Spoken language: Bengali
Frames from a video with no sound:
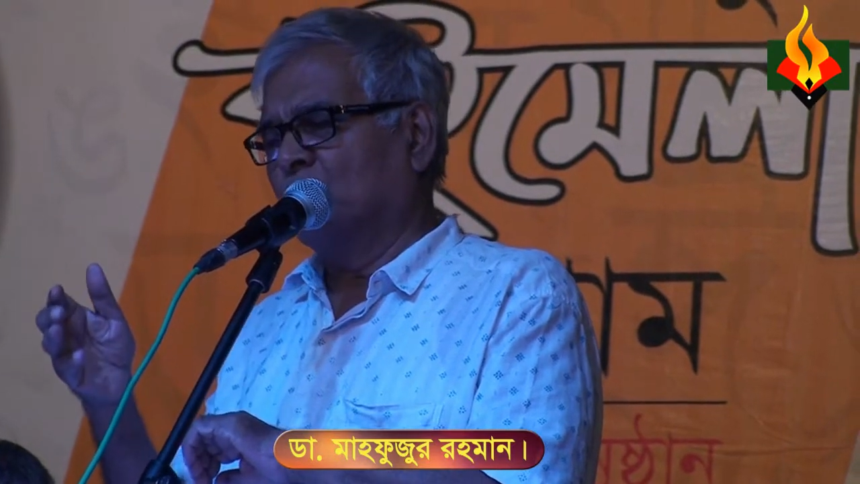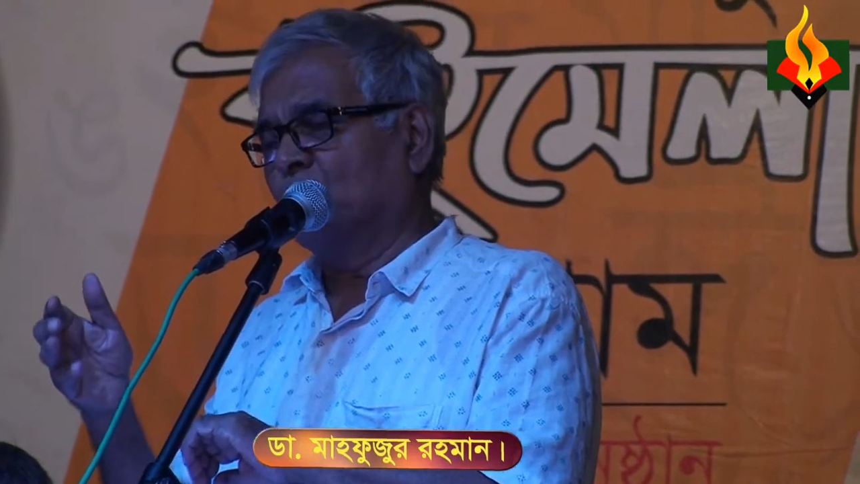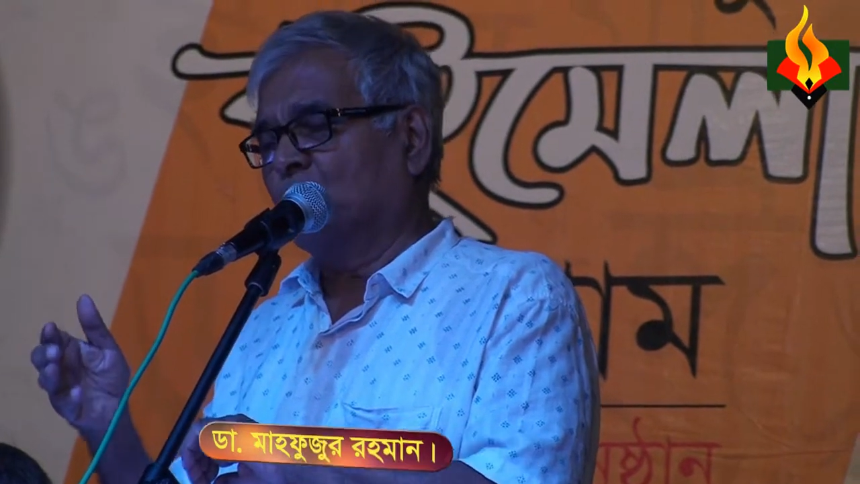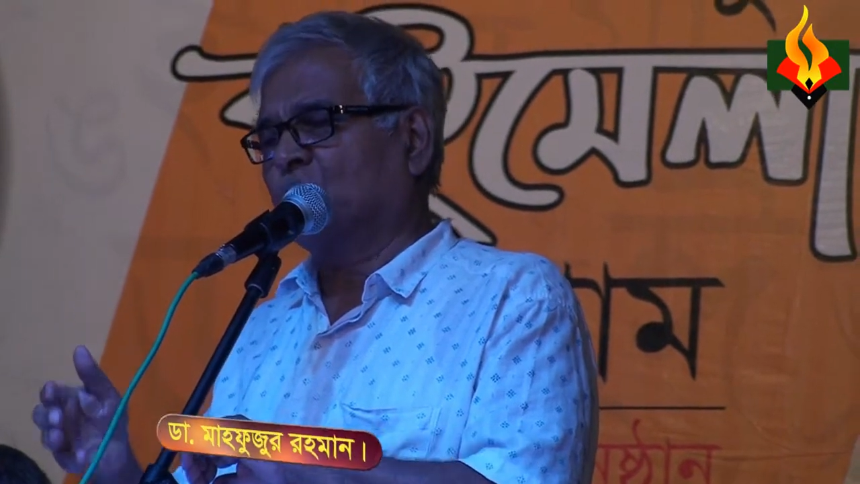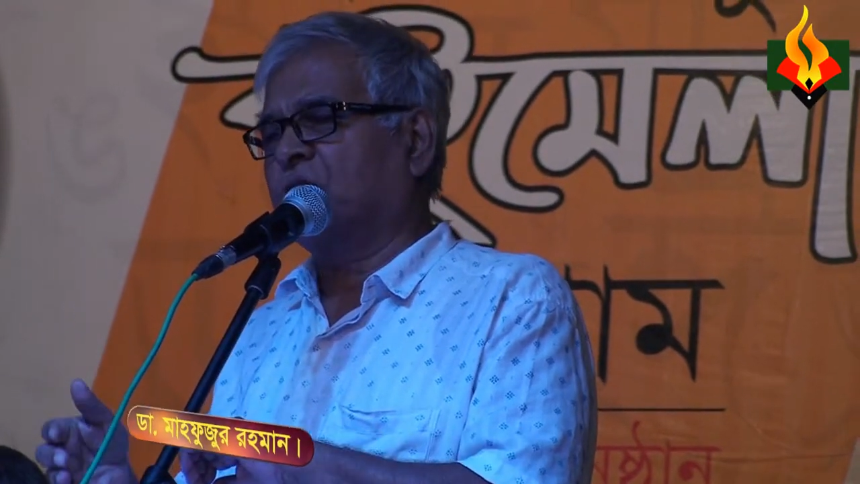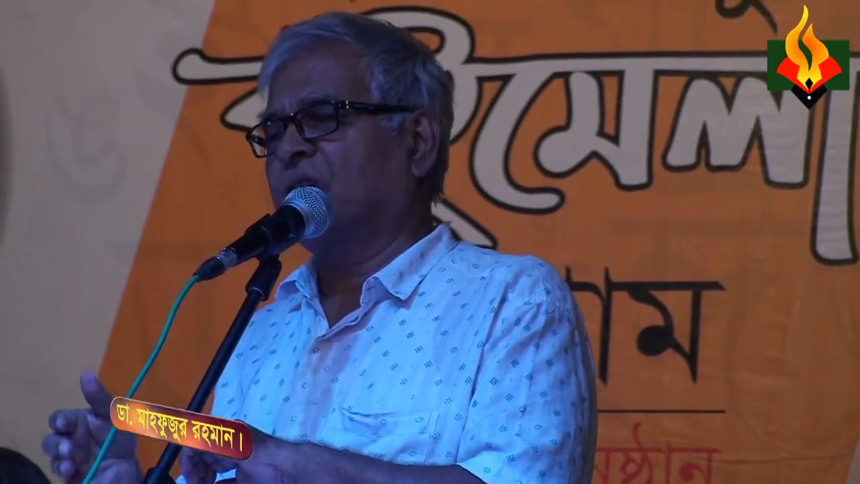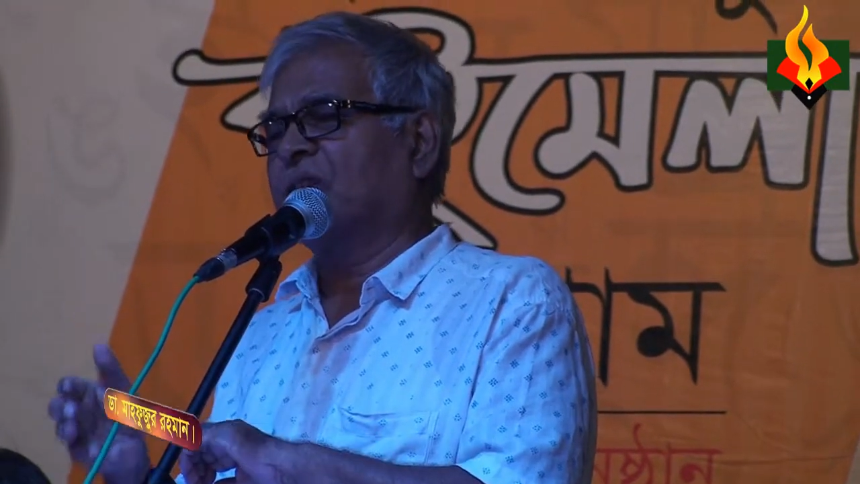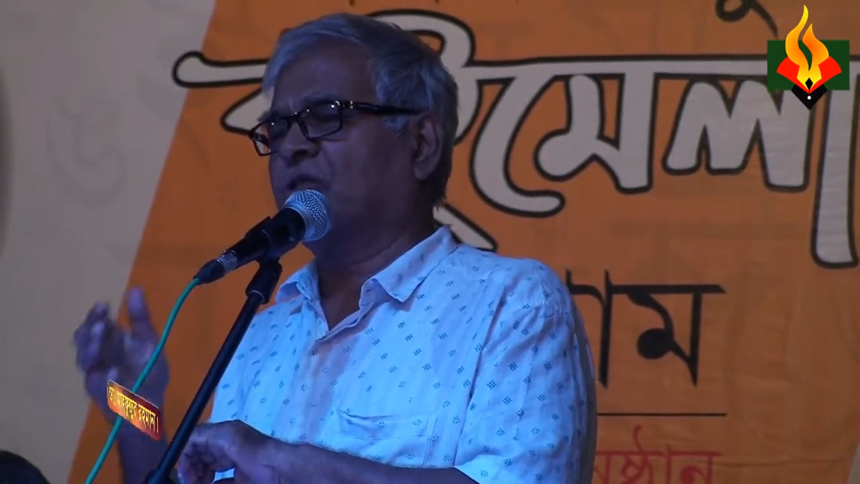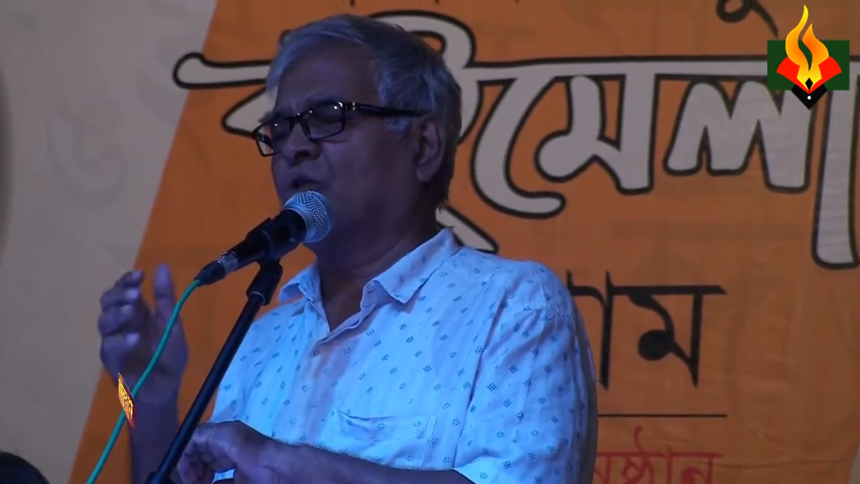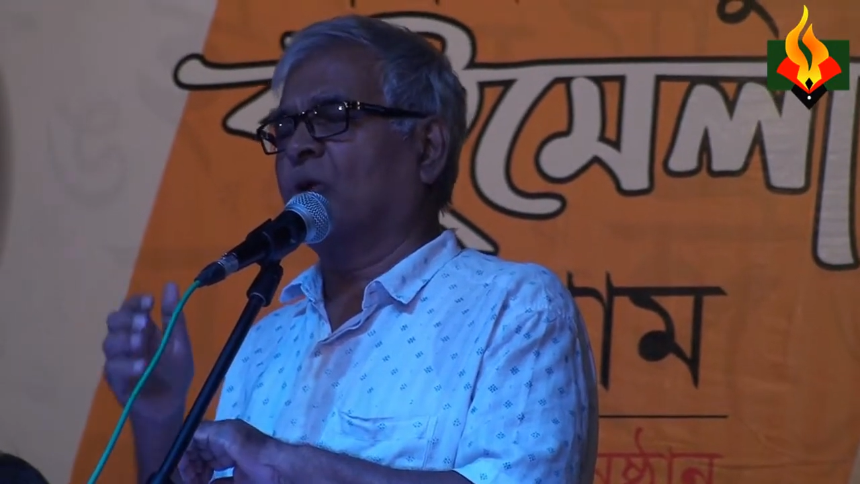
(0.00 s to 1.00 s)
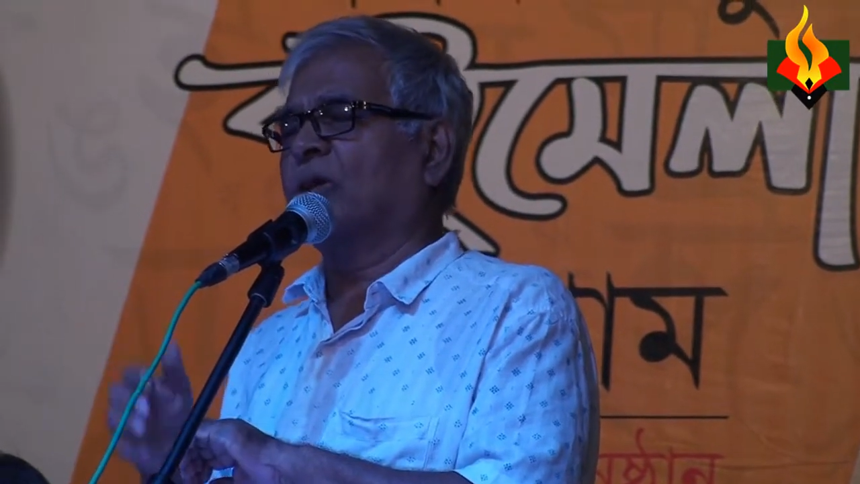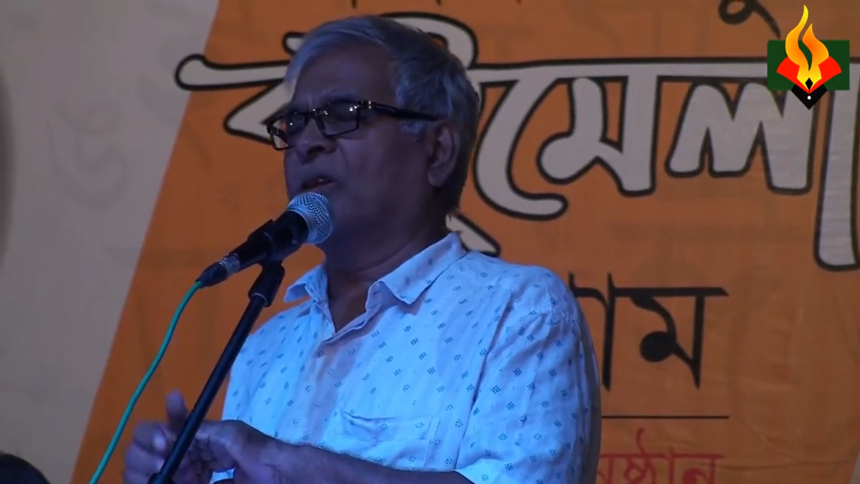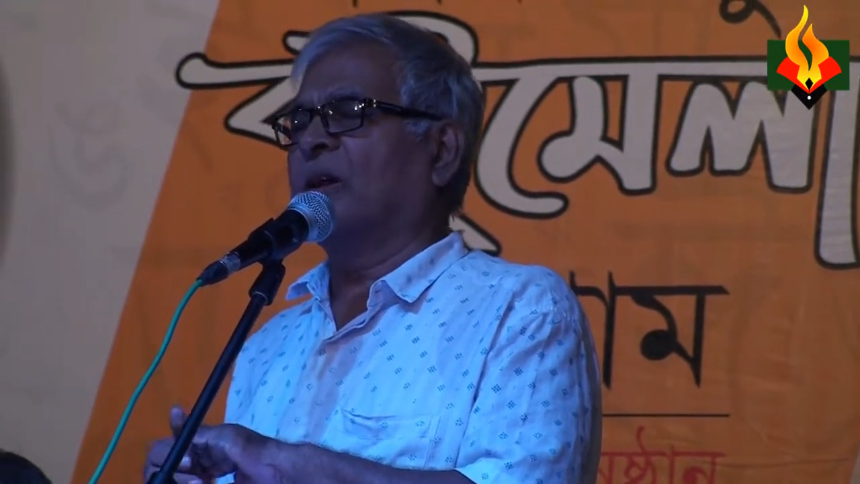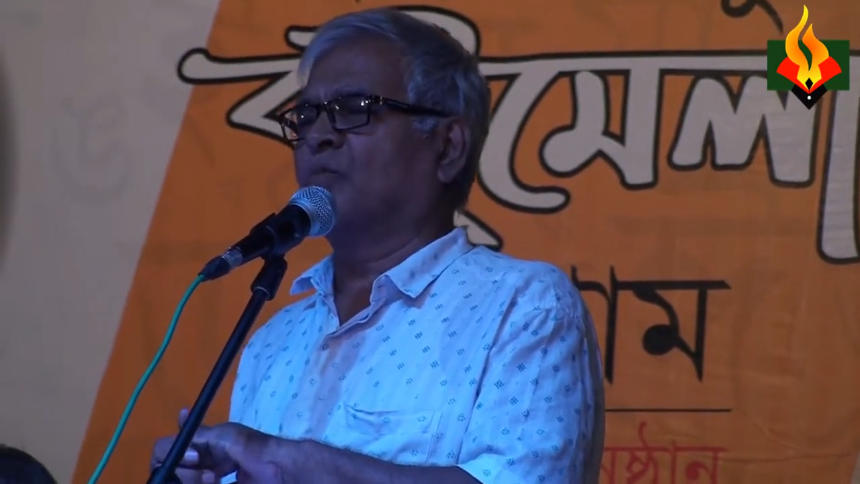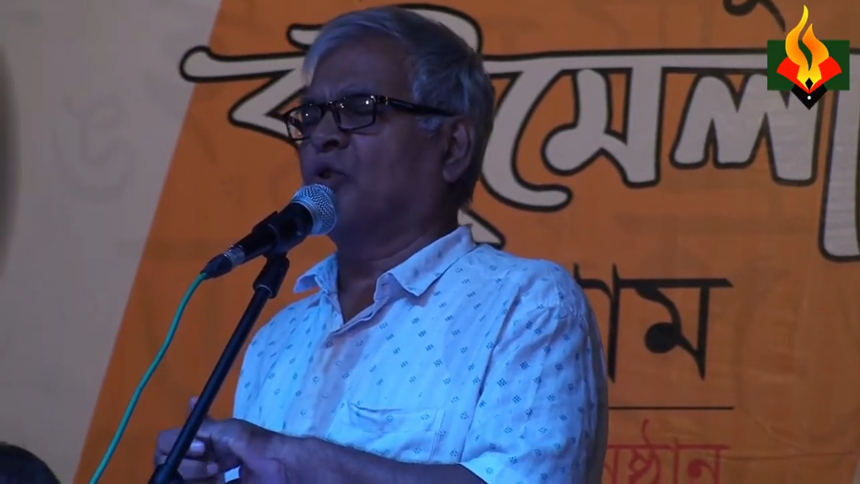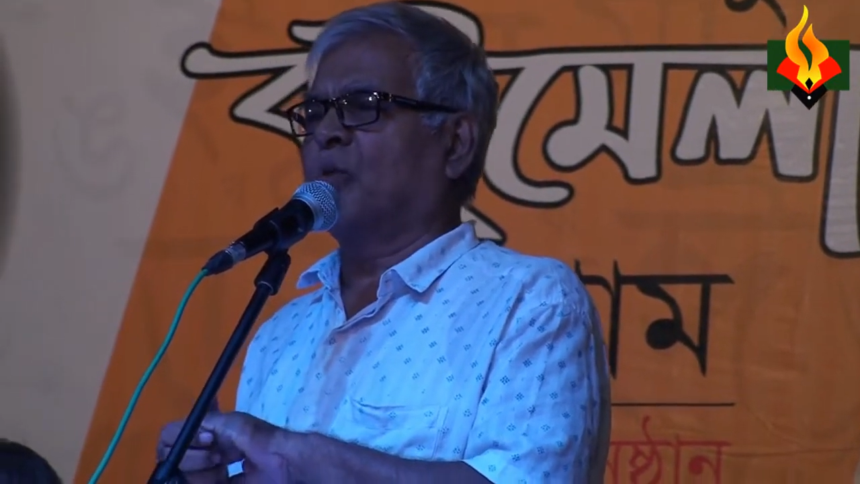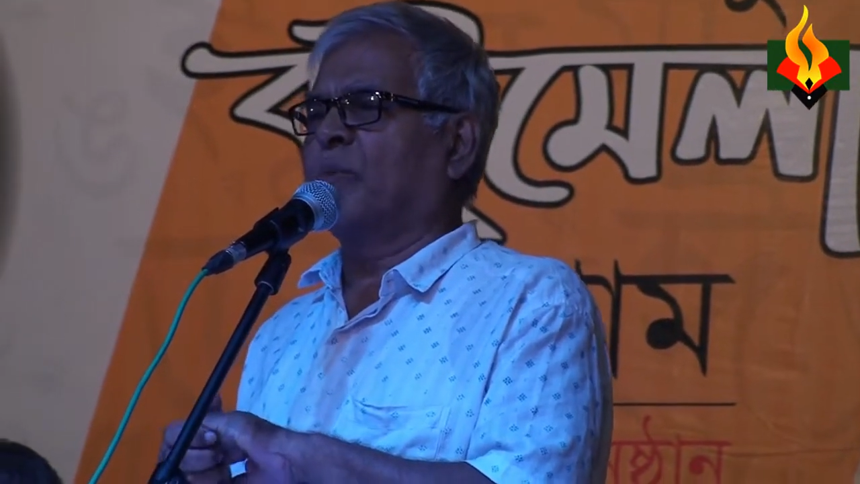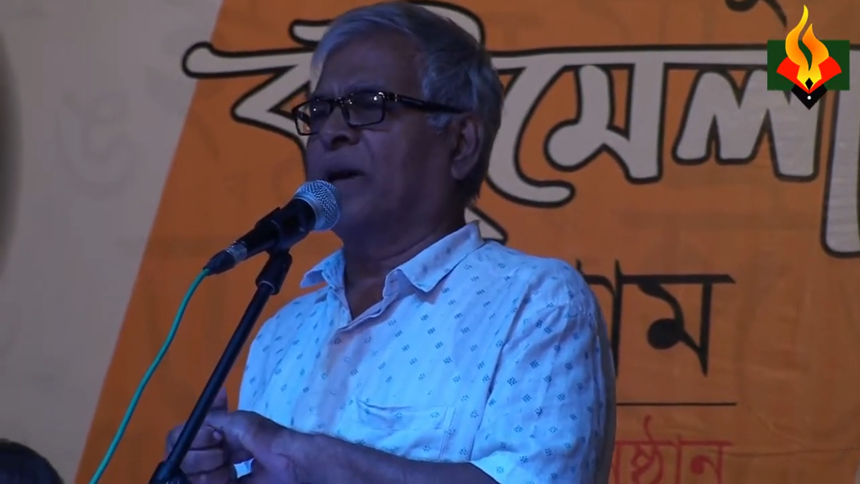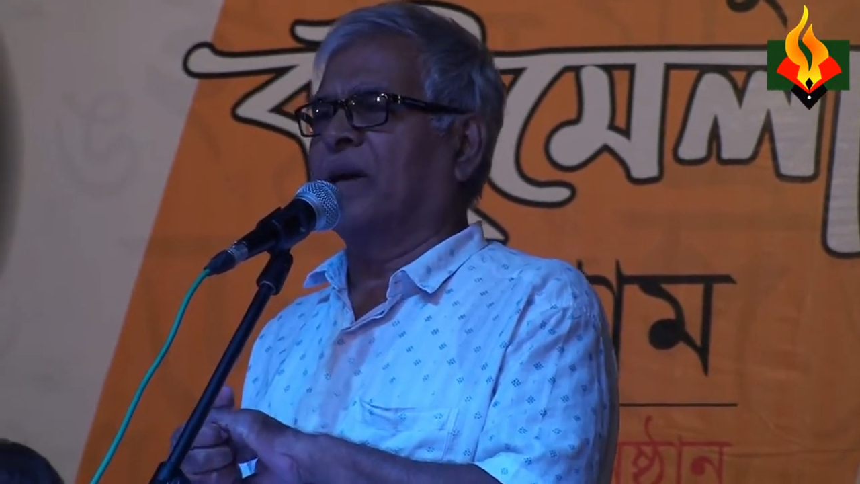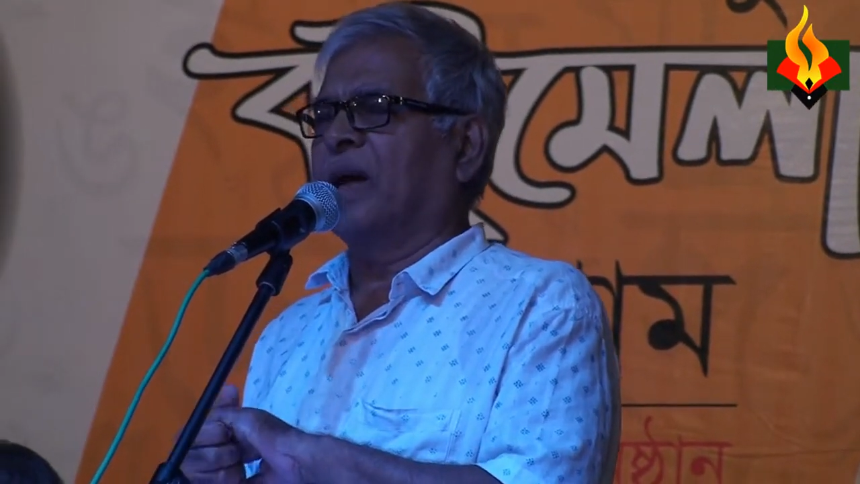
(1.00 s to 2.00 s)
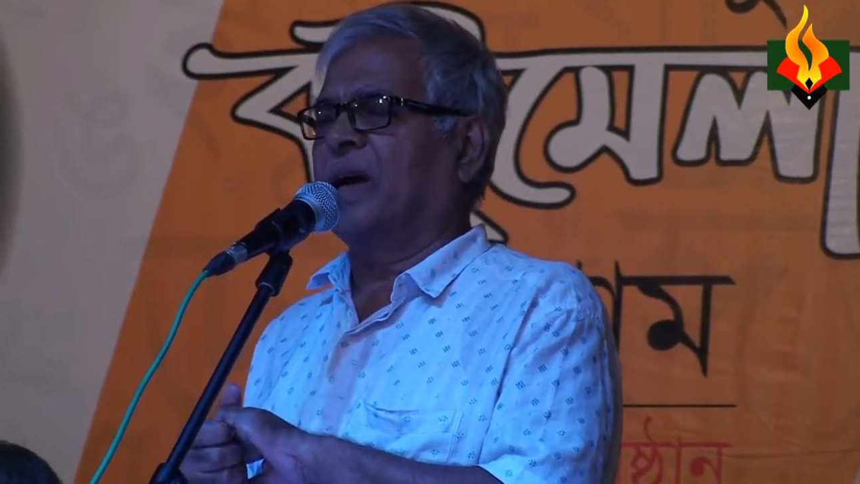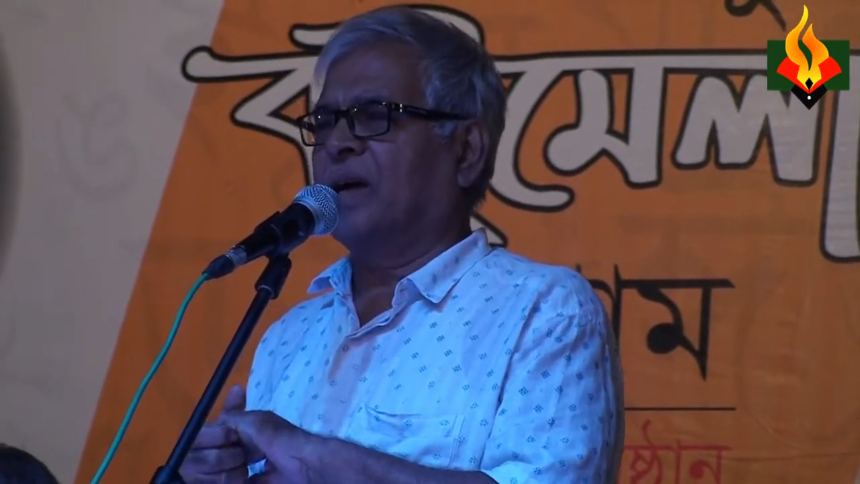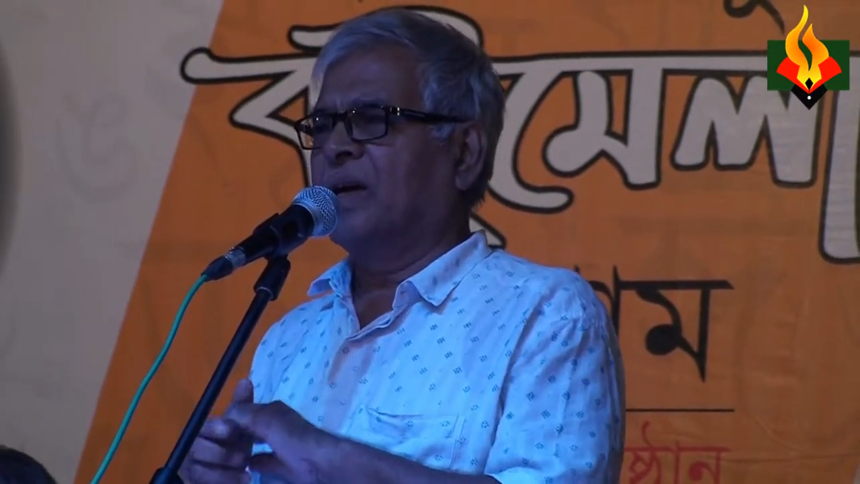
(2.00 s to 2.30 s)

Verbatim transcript: উনসত্তর সালে স্লোগান দিলাম জয় বাংলা